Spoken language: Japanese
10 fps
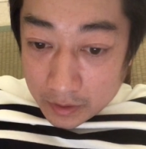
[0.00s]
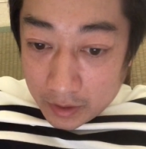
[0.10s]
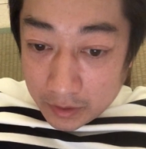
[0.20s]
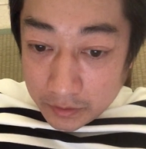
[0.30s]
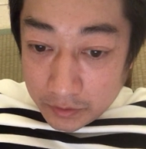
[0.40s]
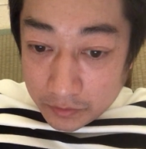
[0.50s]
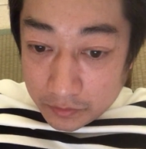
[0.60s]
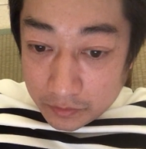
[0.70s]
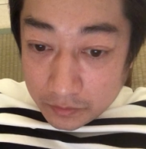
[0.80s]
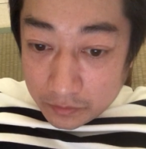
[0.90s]
肝
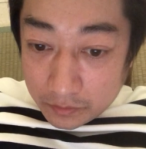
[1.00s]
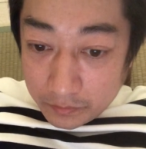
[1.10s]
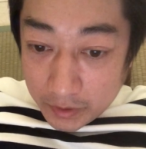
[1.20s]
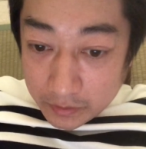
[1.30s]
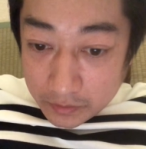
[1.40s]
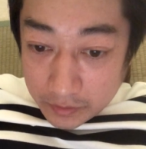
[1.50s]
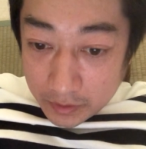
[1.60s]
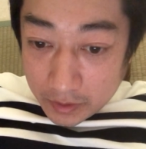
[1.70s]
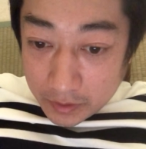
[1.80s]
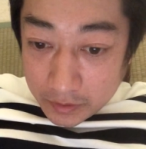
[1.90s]
臓動脈
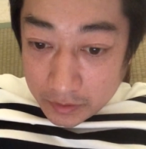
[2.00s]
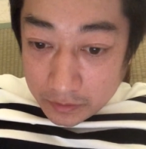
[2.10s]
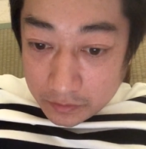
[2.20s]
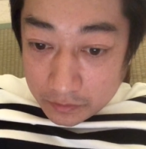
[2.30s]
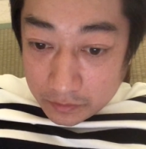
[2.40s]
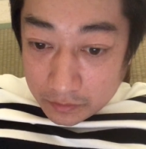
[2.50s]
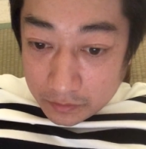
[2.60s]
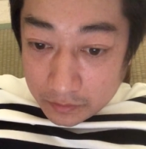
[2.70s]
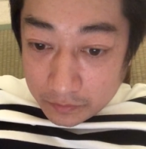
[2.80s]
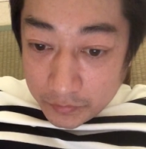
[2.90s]
性心
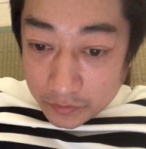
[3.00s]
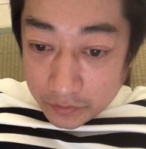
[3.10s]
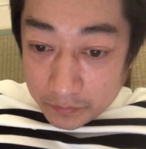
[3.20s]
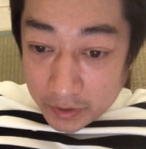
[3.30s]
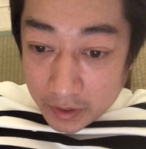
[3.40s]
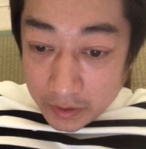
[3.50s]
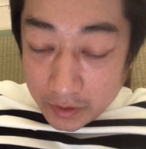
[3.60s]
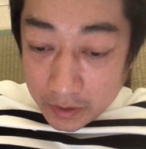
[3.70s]
臓病の場合